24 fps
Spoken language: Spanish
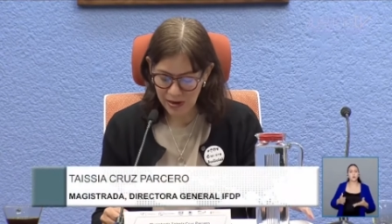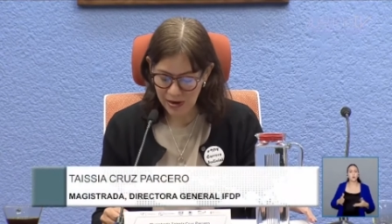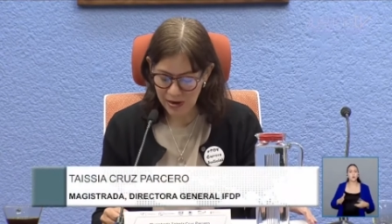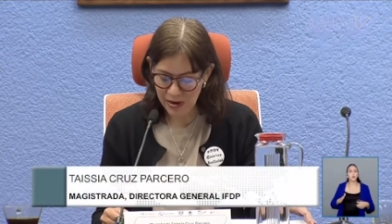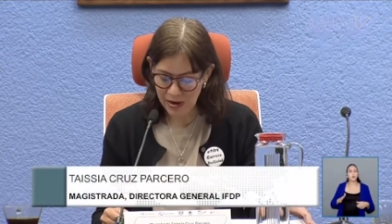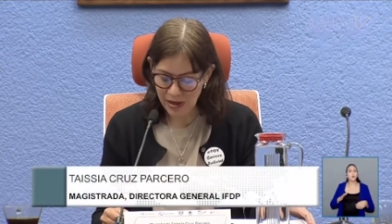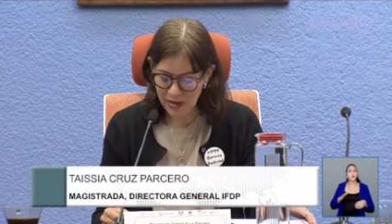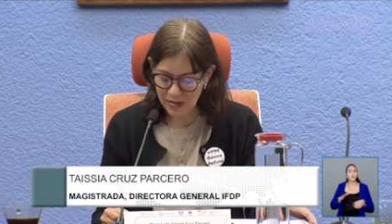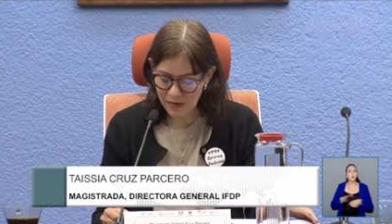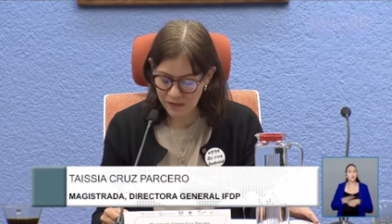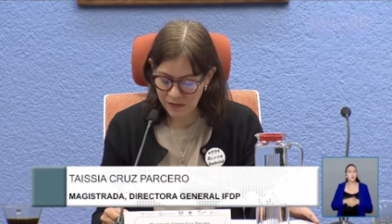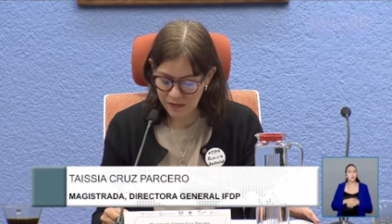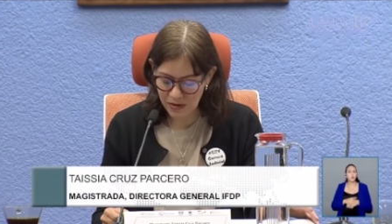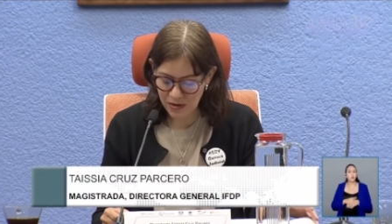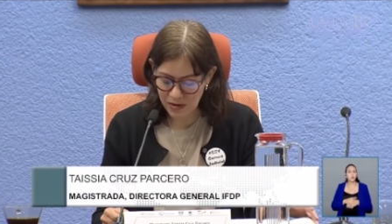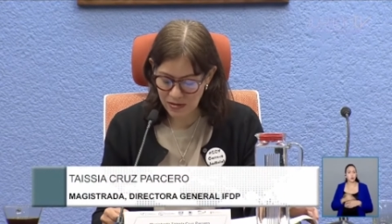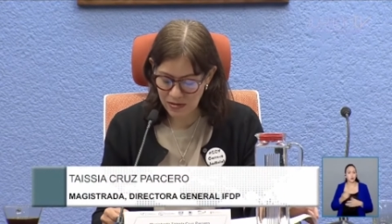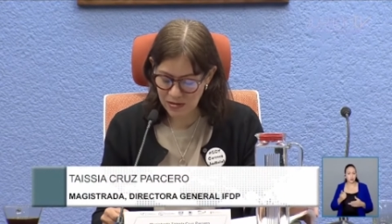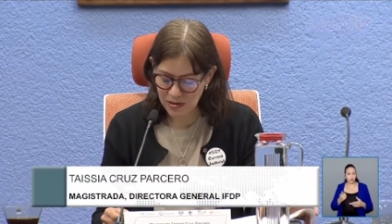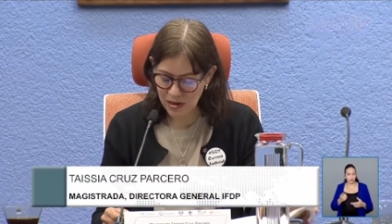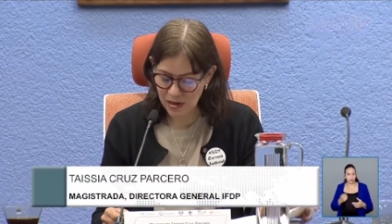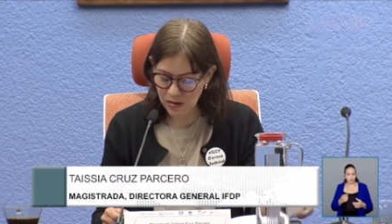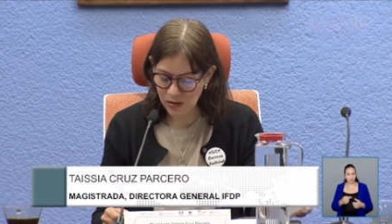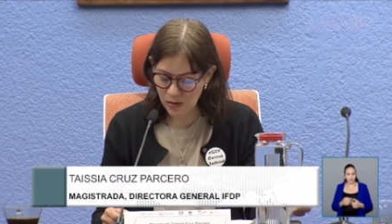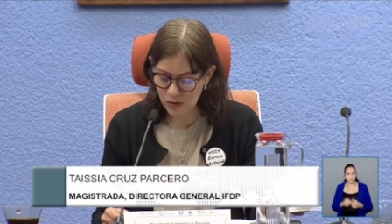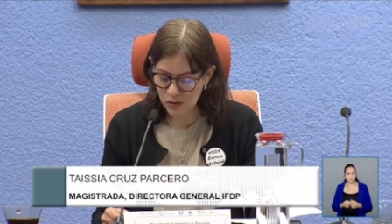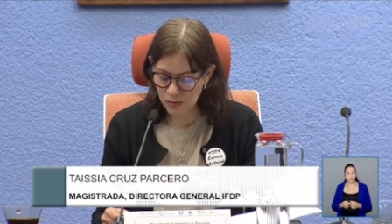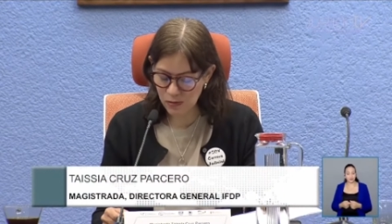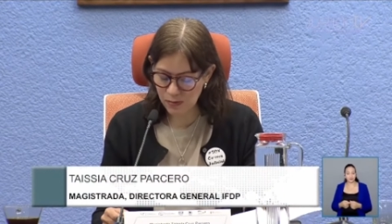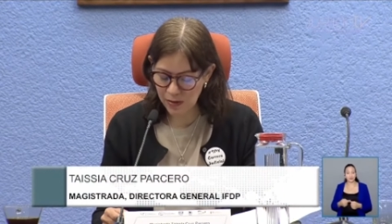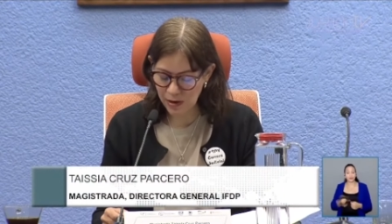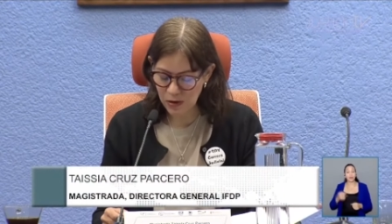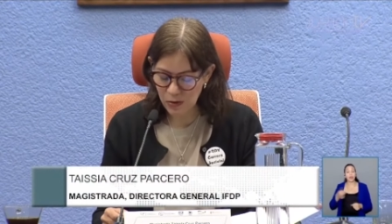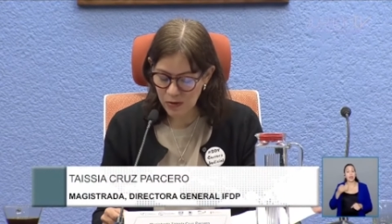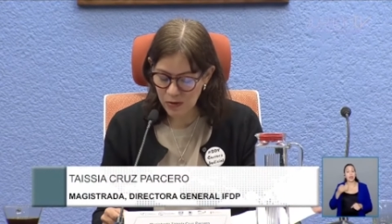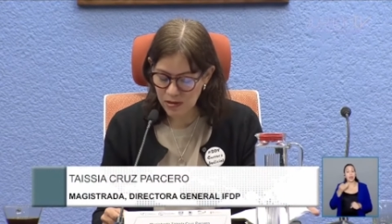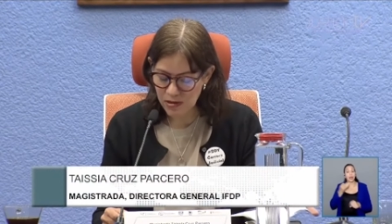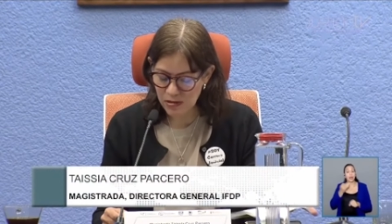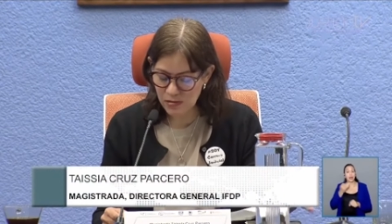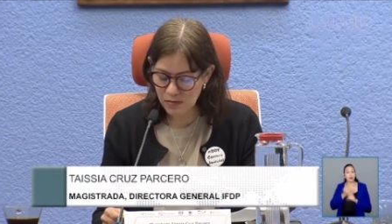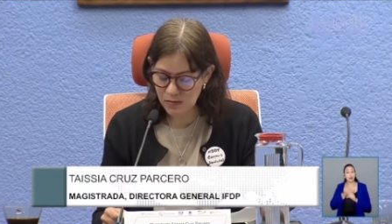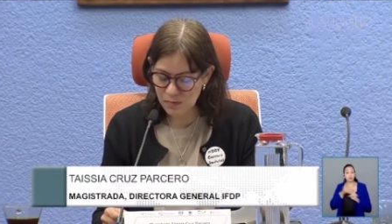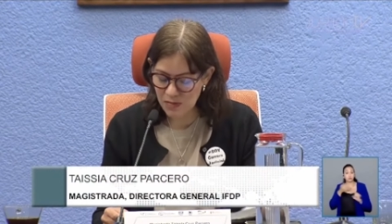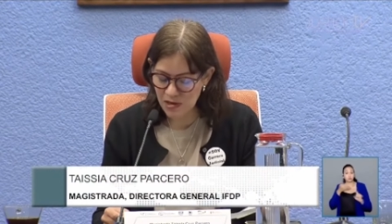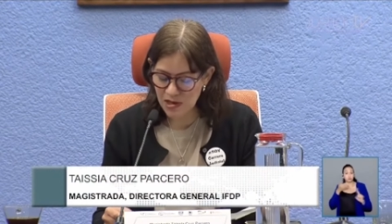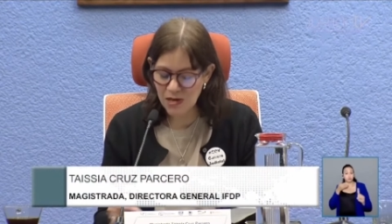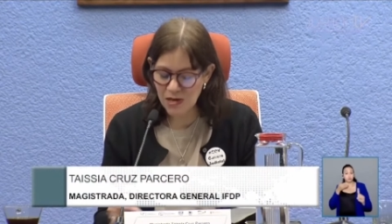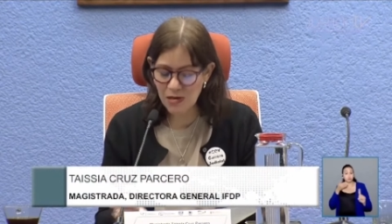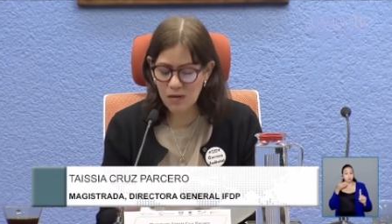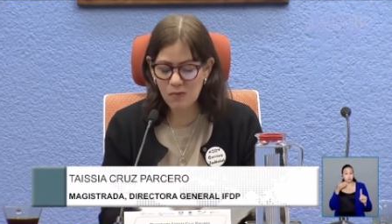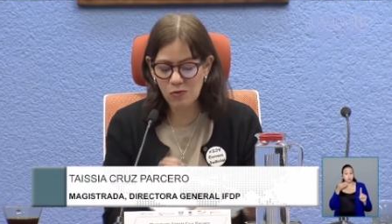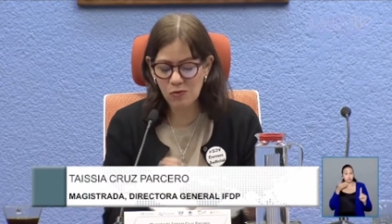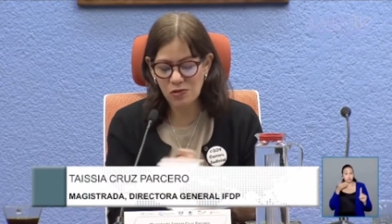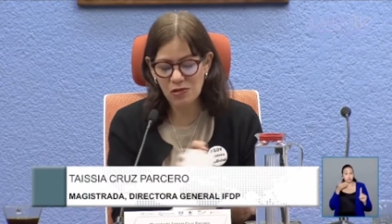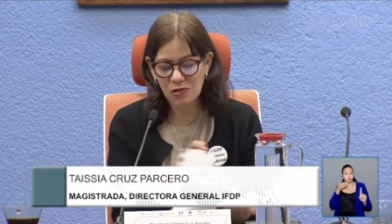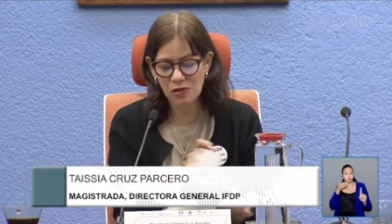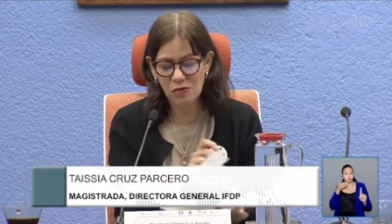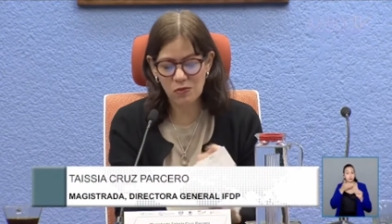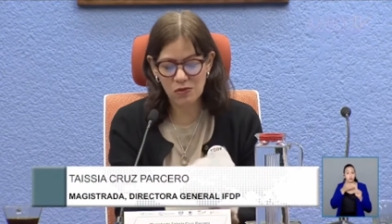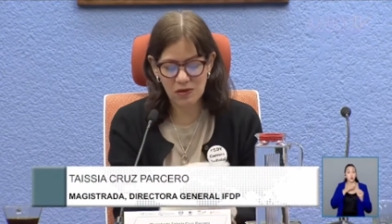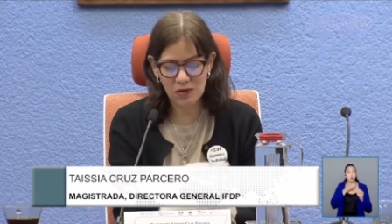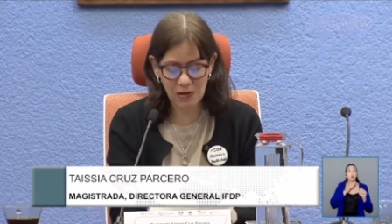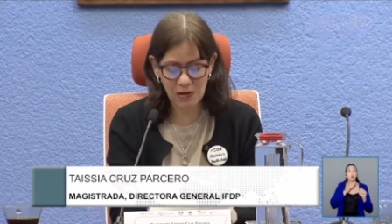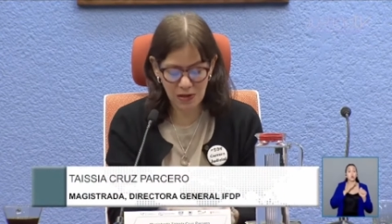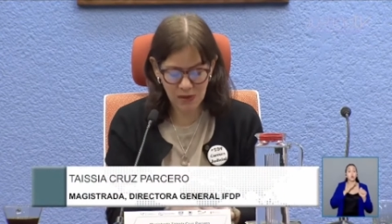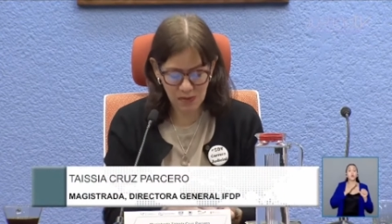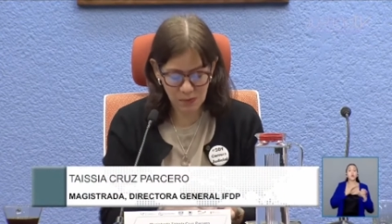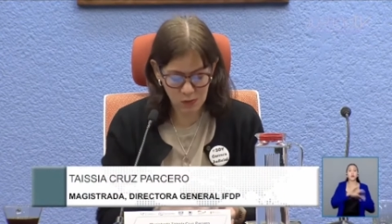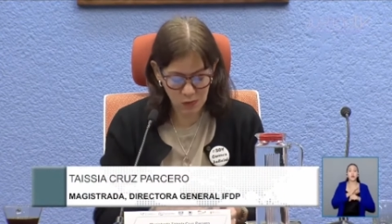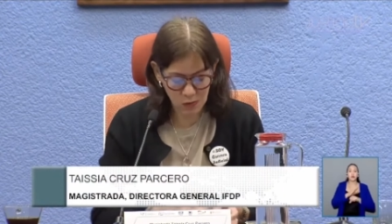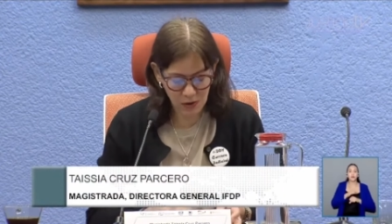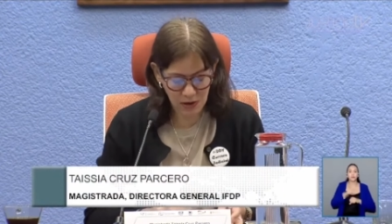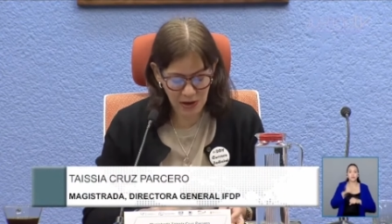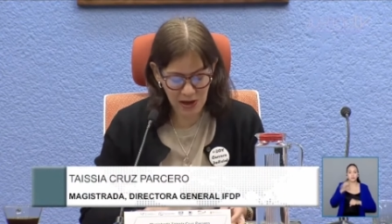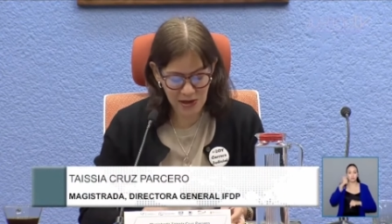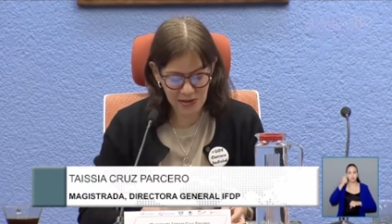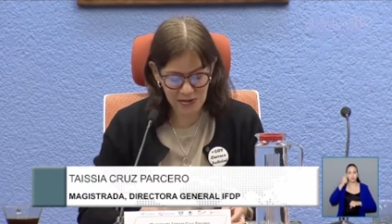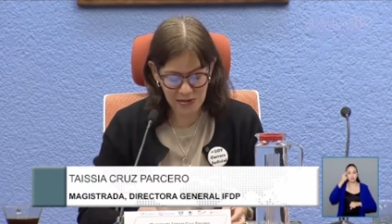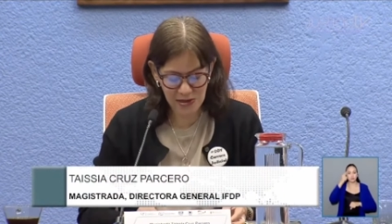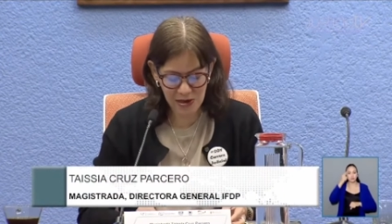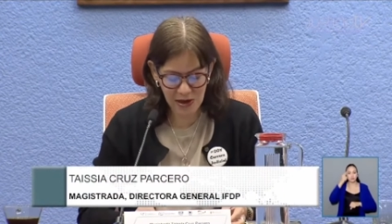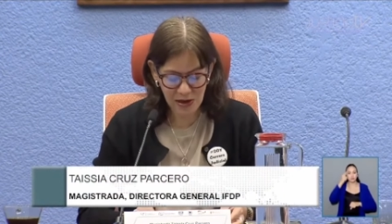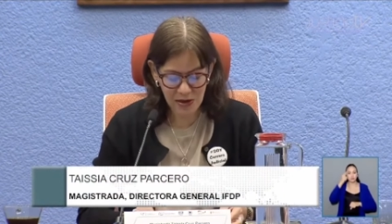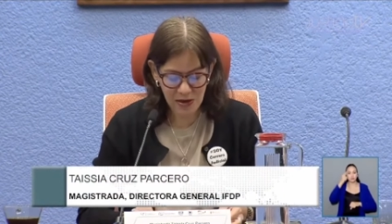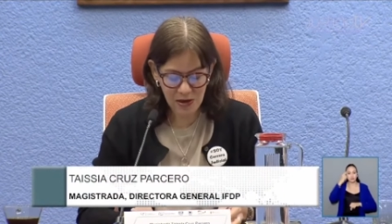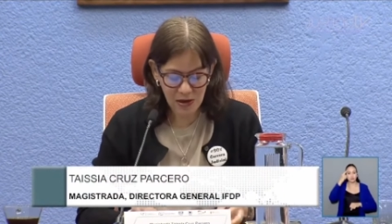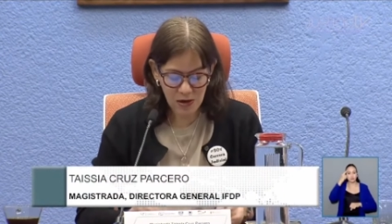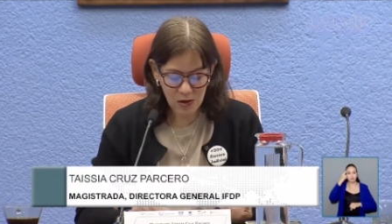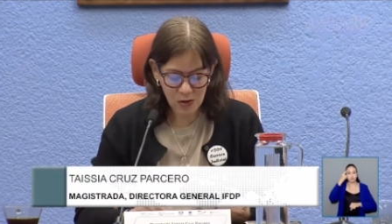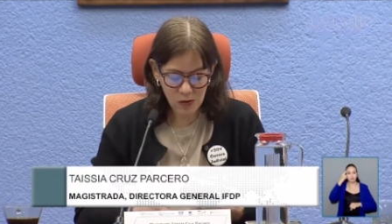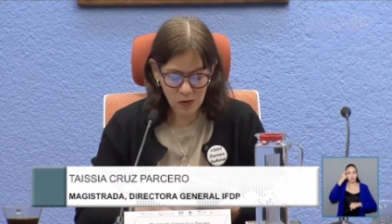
en la defensa de los valores mínimos de nuestra democracia,